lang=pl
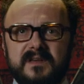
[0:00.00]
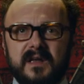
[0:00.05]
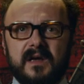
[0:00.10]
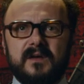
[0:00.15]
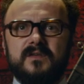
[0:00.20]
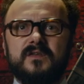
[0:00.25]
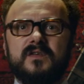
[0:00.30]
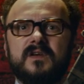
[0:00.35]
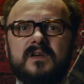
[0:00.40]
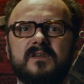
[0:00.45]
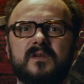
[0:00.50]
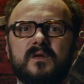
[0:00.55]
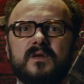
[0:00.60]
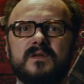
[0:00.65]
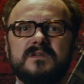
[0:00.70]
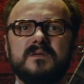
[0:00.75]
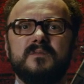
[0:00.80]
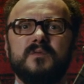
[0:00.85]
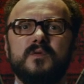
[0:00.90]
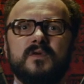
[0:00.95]
Witajcie,
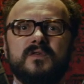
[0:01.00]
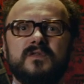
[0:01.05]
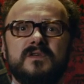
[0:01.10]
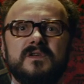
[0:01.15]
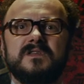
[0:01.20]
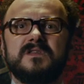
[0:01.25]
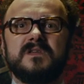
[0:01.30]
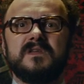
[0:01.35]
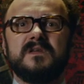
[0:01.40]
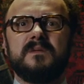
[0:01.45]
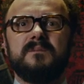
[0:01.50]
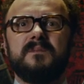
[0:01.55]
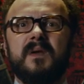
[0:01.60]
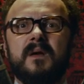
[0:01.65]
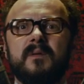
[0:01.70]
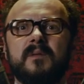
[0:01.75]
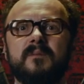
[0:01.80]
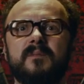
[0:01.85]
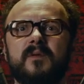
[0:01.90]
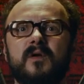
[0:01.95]
drodzy miłośnicy
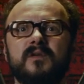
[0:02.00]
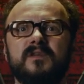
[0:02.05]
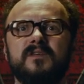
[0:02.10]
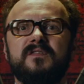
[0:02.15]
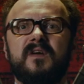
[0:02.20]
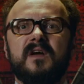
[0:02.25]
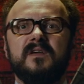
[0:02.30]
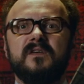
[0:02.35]
białej broni,